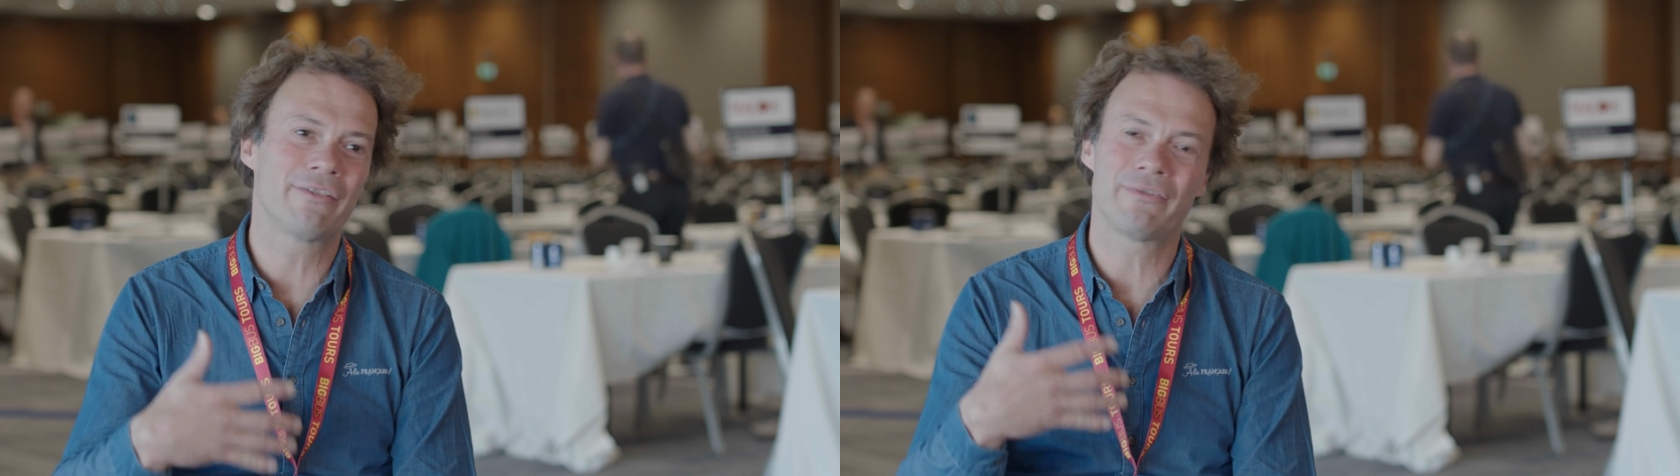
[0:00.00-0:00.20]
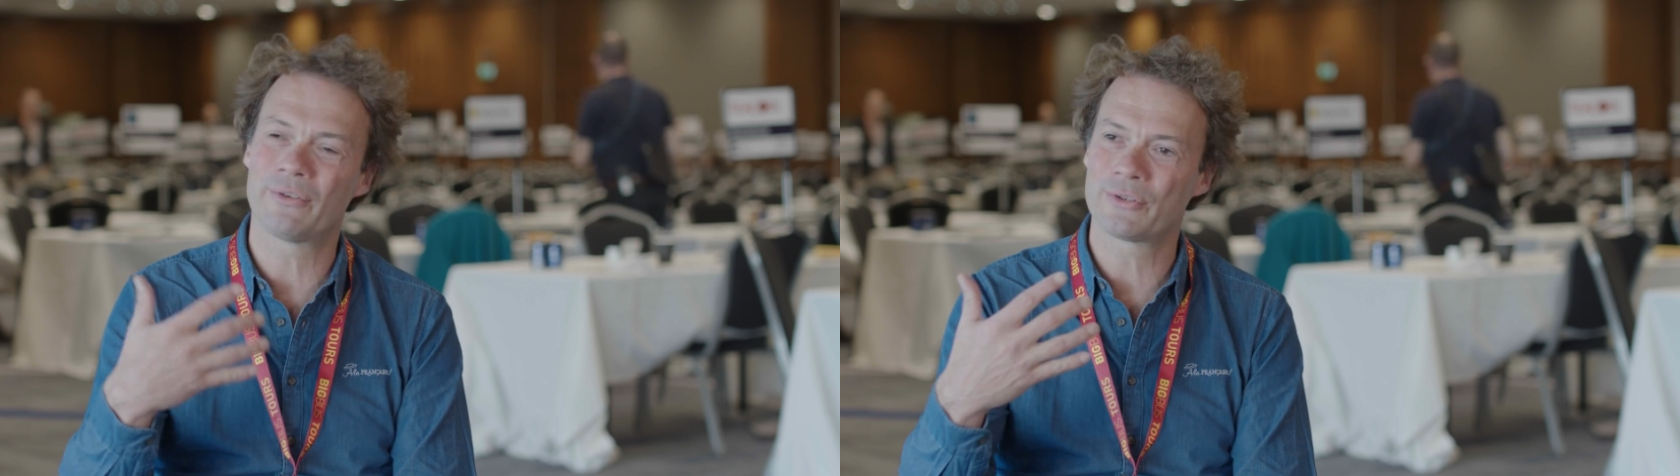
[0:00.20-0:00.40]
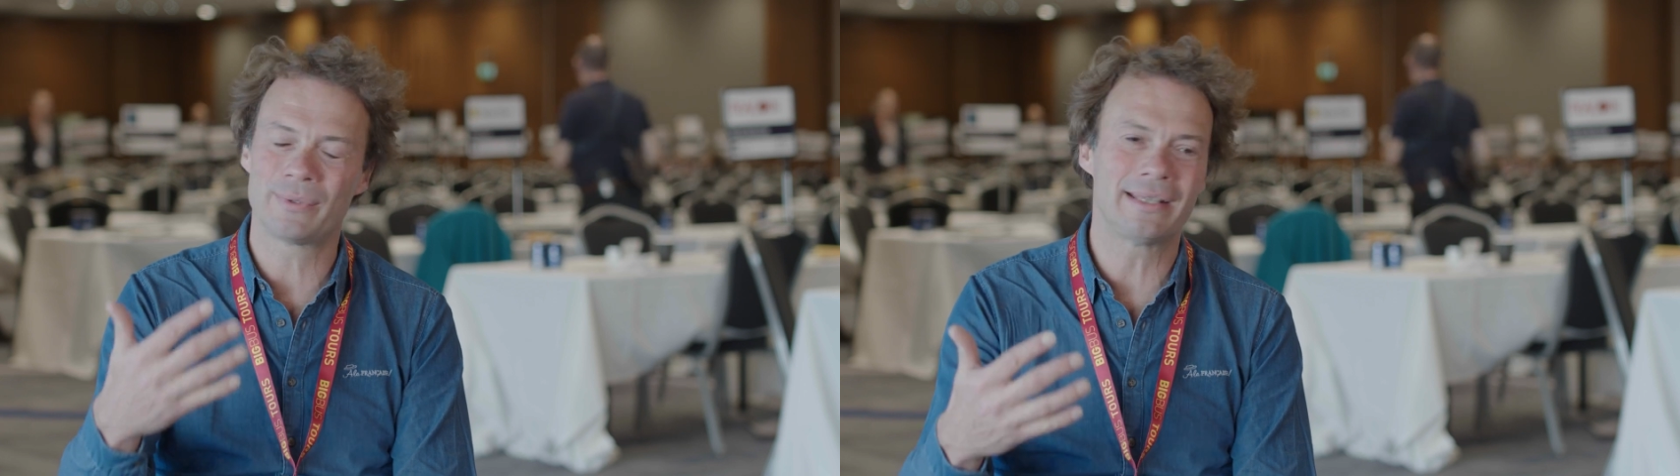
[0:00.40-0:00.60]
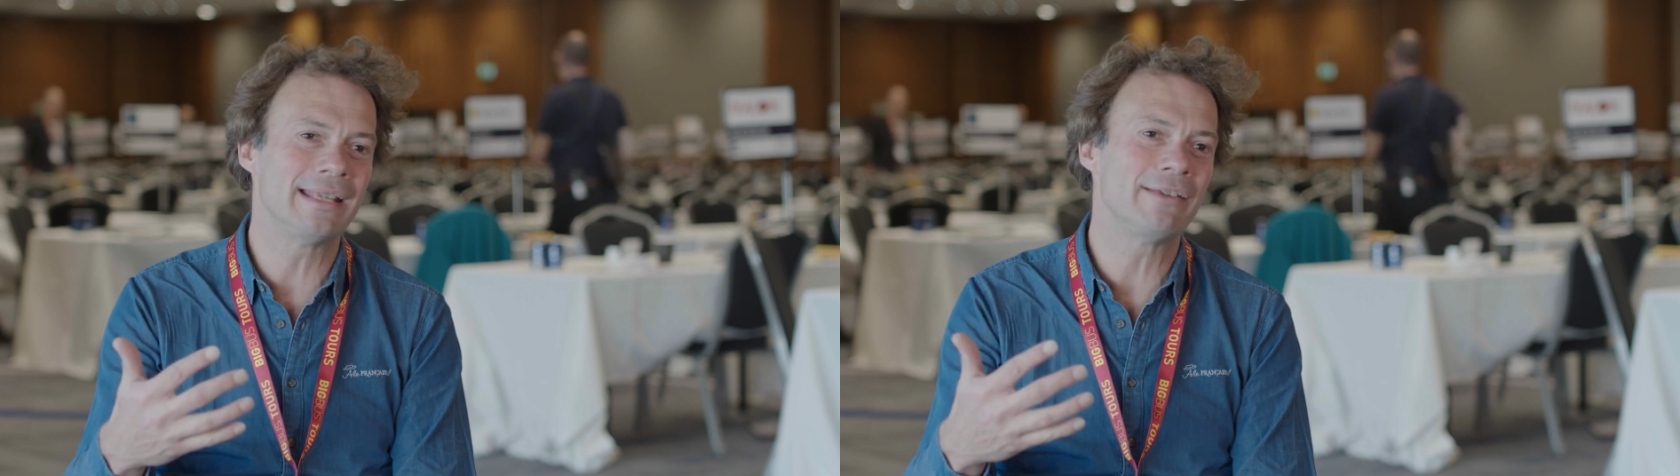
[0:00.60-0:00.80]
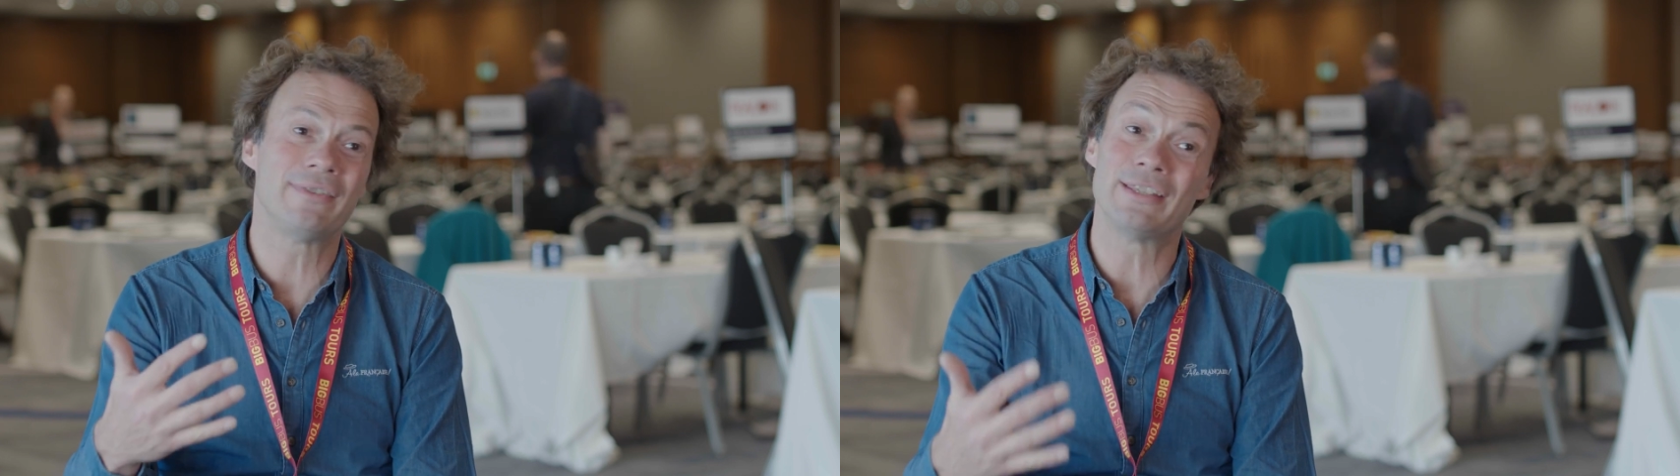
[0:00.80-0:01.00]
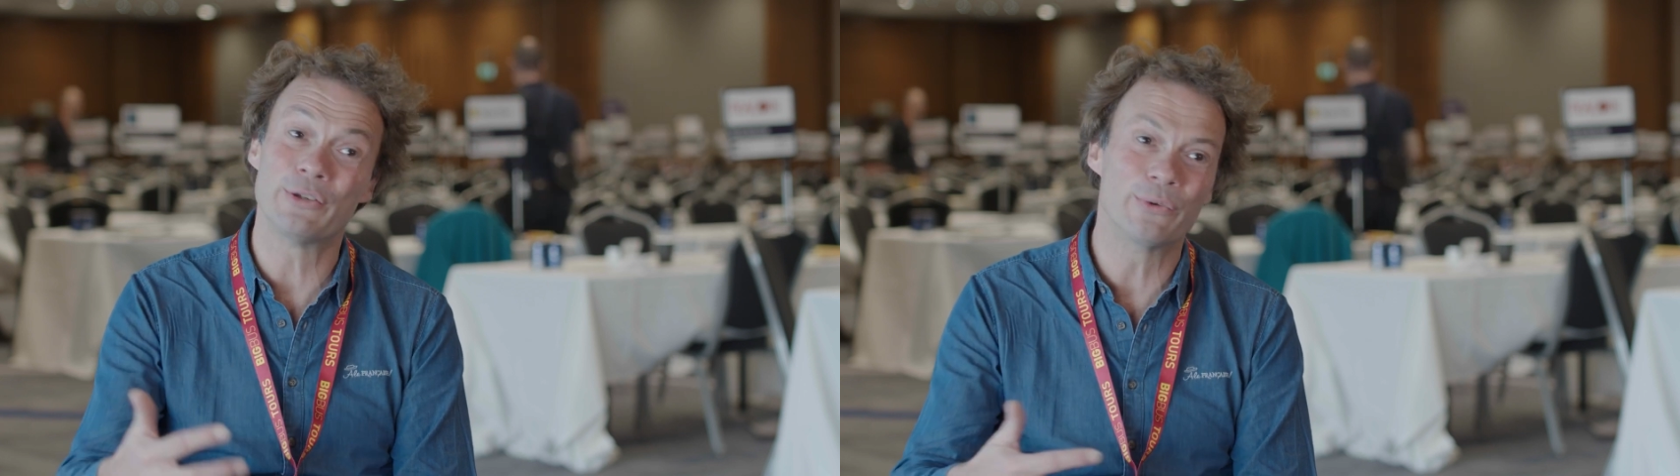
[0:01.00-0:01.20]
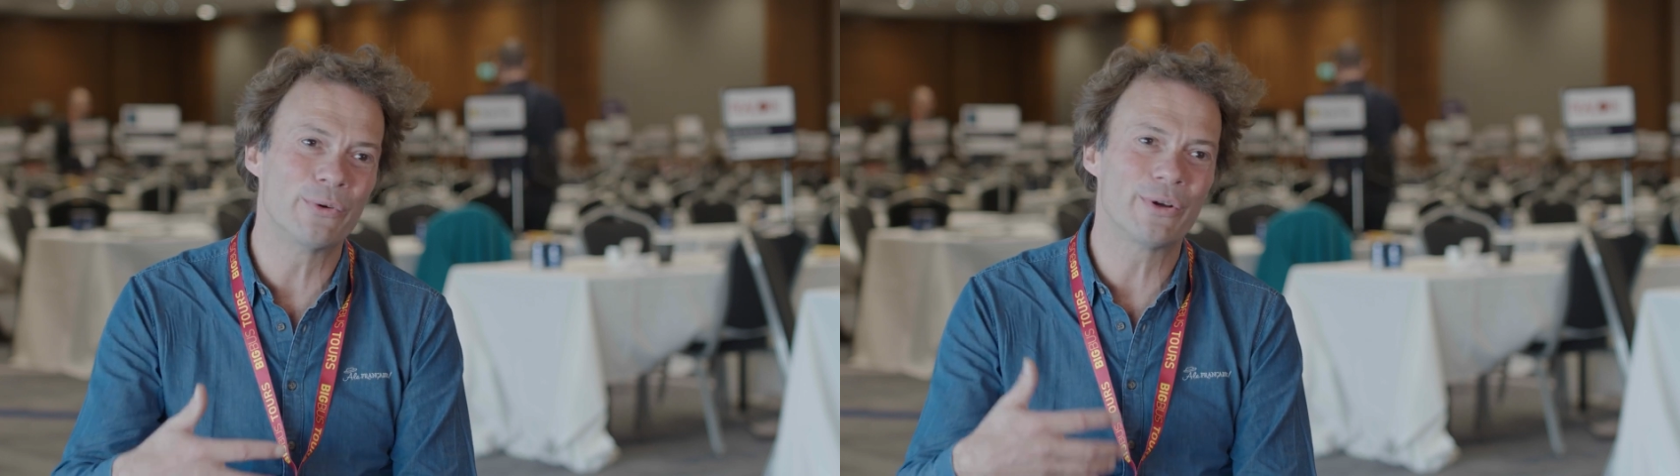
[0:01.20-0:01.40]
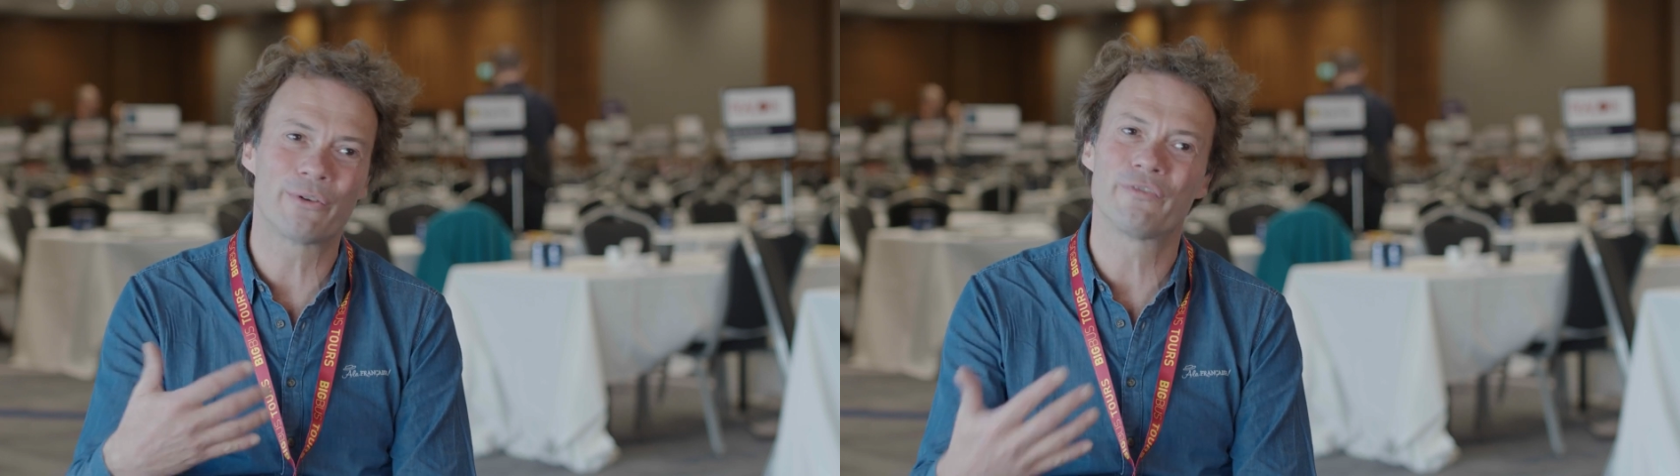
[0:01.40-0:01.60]
à faire ensuite des
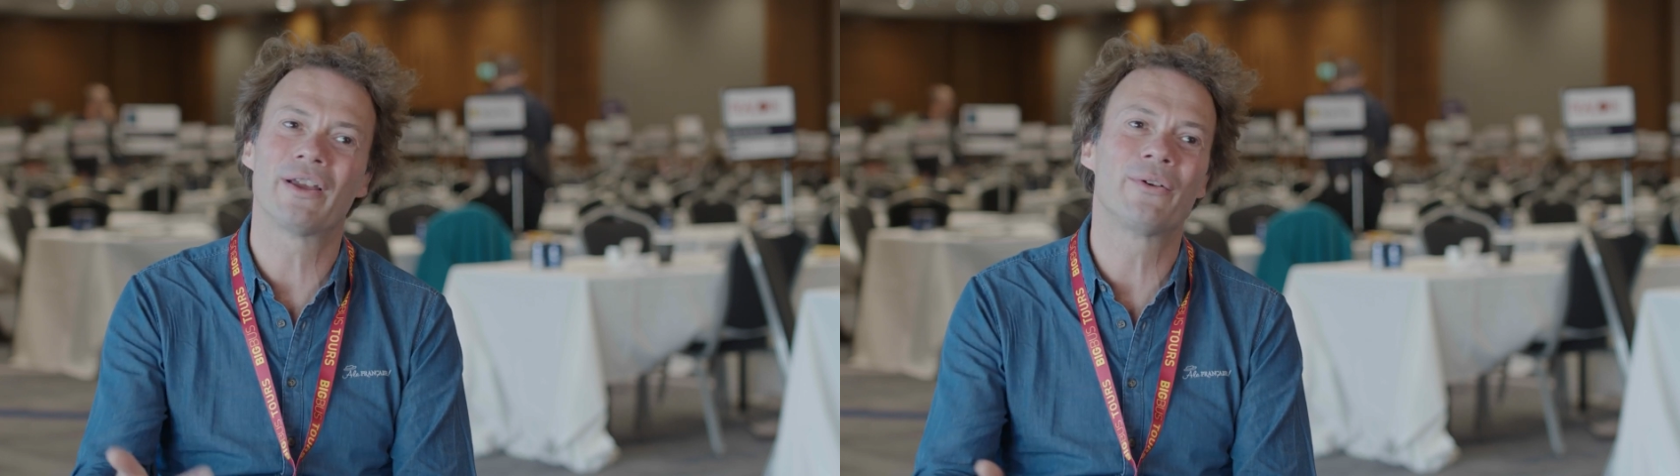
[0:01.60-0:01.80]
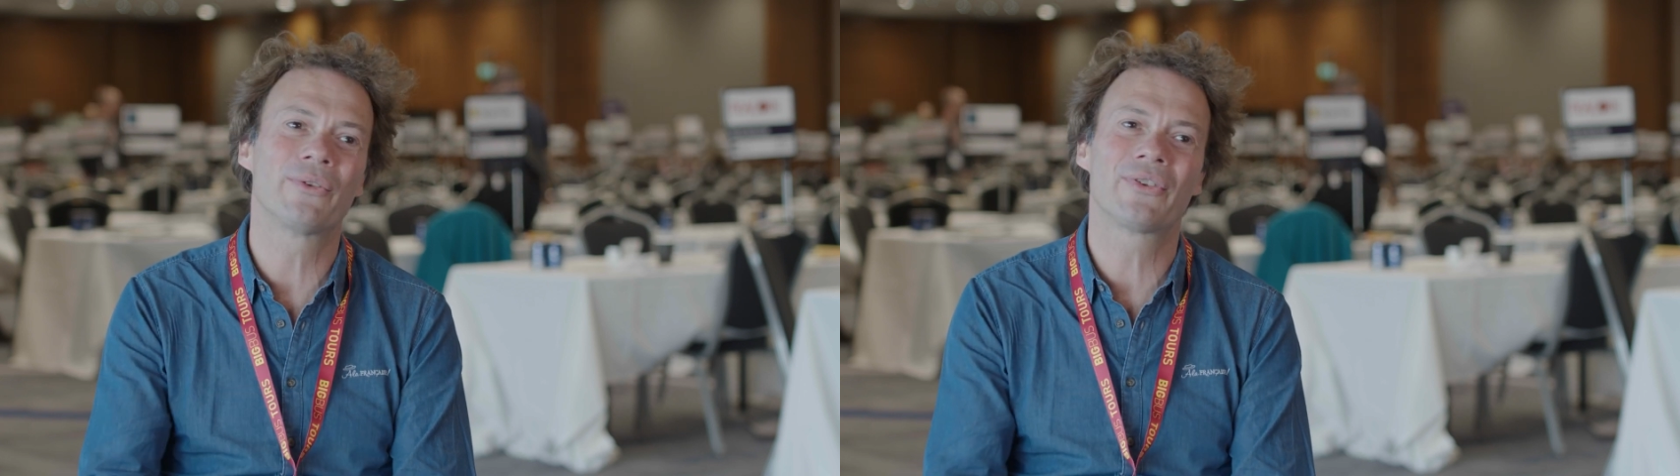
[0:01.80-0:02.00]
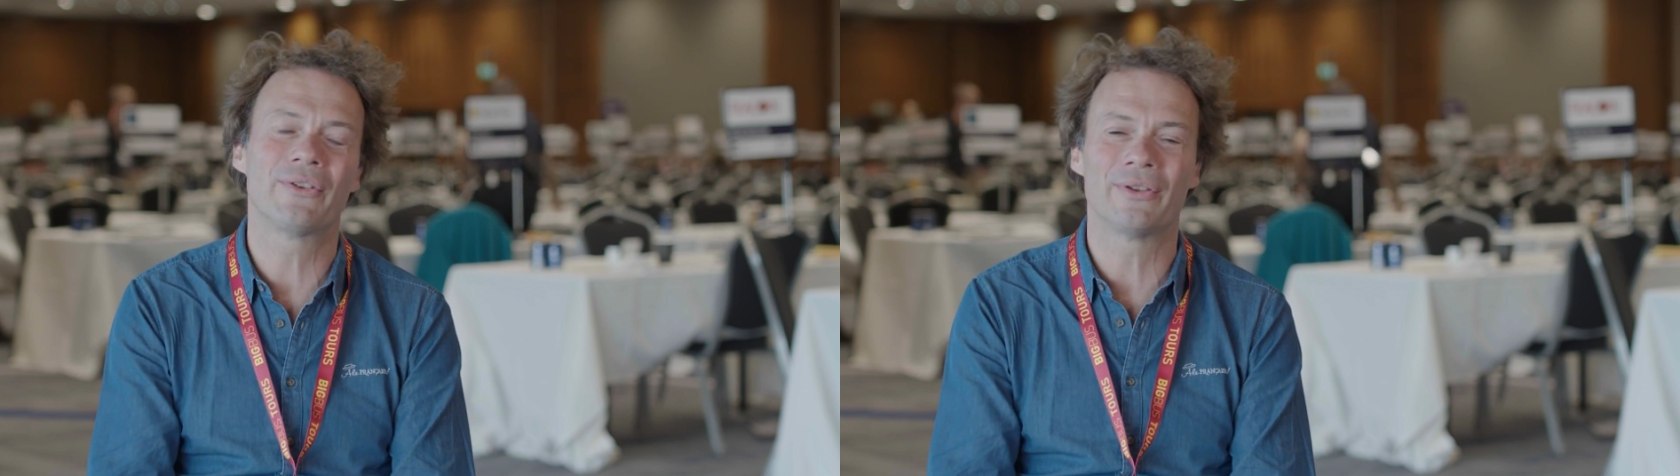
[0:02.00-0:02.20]
visioconférences